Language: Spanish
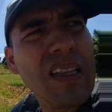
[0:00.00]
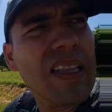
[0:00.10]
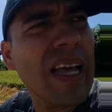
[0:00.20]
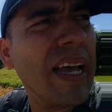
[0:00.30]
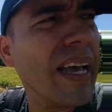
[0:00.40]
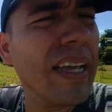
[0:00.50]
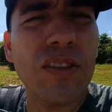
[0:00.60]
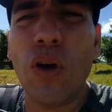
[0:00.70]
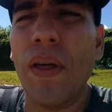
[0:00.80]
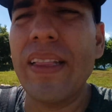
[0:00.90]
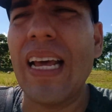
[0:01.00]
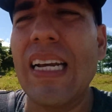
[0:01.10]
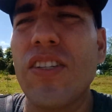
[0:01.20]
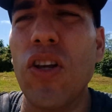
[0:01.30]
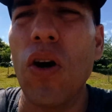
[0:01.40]
de toda esta
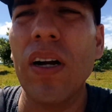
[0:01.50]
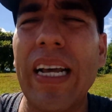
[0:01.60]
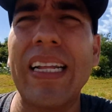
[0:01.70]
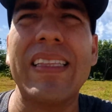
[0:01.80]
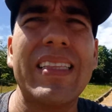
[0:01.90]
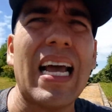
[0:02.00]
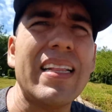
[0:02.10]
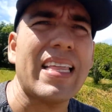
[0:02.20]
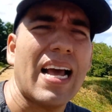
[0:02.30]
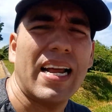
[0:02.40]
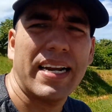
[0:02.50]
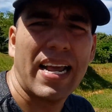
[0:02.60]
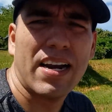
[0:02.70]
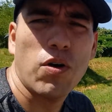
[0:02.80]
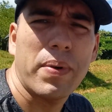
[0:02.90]
nación que tantas
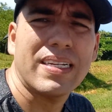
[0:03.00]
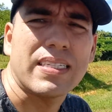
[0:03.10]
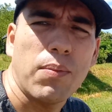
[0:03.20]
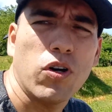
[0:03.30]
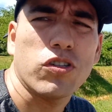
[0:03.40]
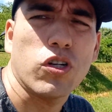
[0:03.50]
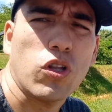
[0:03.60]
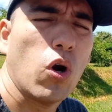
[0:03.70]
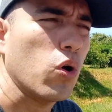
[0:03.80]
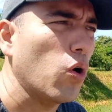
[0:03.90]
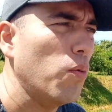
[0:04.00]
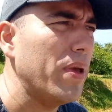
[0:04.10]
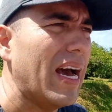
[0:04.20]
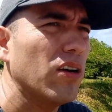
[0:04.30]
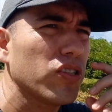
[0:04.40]
alegrías nos merecemos nosotros los
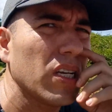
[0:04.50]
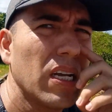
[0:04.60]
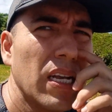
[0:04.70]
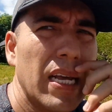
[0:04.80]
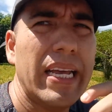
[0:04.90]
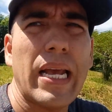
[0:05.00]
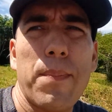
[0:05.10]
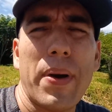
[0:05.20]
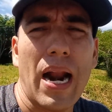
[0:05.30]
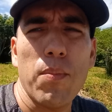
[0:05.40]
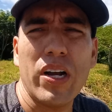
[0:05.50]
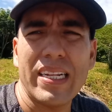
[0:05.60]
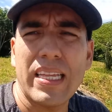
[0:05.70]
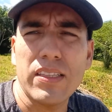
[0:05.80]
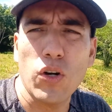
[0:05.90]
colombianos y que esperamos
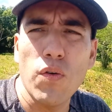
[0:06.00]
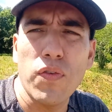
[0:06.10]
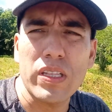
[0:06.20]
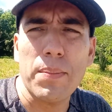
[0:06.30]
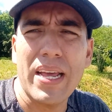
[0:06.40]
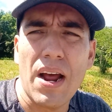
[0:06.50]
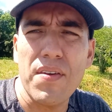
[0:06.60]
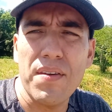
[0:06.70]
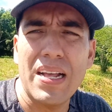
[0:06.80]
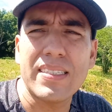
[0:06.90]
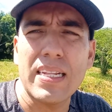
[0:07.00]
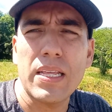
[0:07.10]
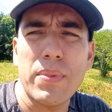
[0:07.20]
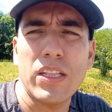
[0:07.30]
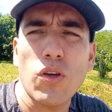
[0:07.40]
que este triunfo también avive el
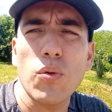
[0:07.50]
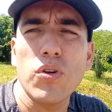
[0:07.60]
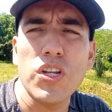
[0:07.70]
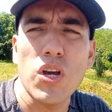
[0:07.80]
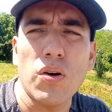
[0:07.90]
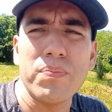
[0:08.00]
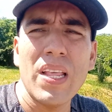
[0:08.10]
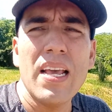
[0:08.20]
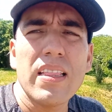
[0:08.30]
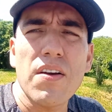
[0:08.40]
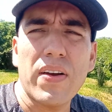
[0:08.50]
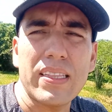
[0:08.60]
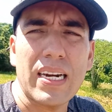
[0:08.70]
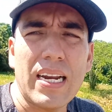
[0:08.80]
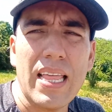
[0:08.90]
sentimiento de unión, de
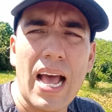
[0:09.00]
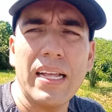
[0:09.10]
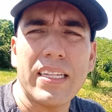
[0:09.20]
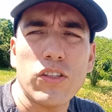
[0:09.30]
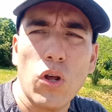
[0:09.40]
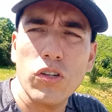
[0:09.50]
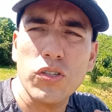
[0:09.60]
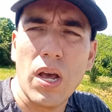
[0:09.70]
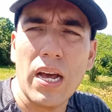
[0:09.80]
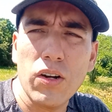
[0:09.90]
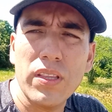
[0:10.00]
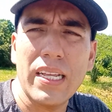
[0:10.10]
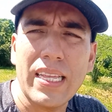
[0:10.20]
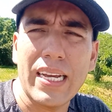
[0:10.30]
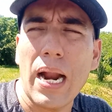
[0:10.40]
fraternidad entre todos los ciudadanos
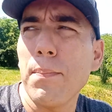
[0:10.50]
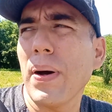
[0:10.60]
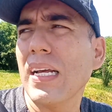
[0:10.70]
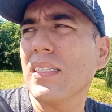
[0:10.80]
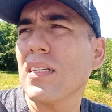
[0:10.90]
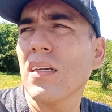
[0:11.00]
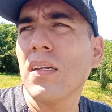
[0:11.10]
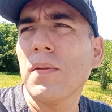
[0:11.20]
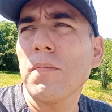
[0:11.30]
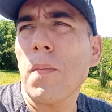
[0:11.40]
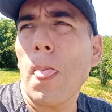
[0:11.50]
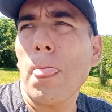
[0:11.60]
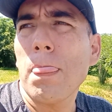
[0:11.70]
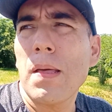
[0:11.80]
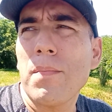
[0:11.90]
de este gran país.
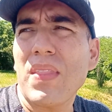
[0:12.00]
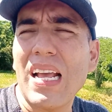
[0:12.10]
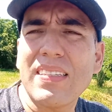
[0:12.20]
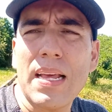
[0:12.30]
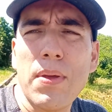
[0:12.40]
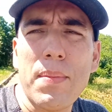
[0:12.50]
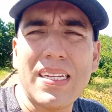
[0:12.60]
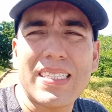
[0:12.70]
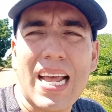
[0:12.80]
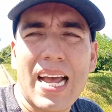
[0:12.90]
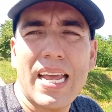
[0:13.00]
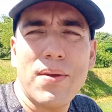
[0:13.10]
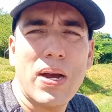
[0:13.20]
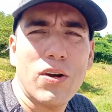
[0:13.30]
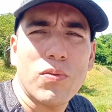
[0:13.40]
Ese es mi mensaje
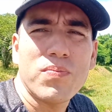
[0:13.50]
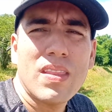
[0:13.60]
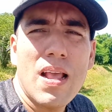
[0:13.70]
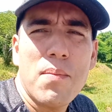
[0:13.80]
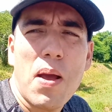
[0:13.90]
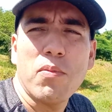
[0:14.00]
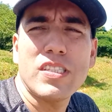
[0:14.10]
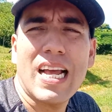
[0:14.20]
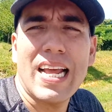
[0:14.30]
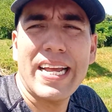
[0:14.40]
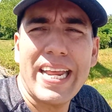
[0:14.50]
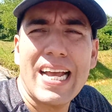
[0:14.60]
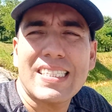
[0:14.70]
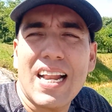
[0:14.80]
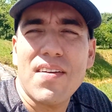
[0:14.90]
y bueno, me da mucha
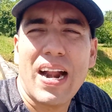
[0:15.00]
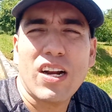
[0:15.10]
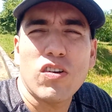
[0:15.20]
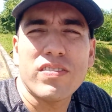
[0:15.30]
alegría celebrar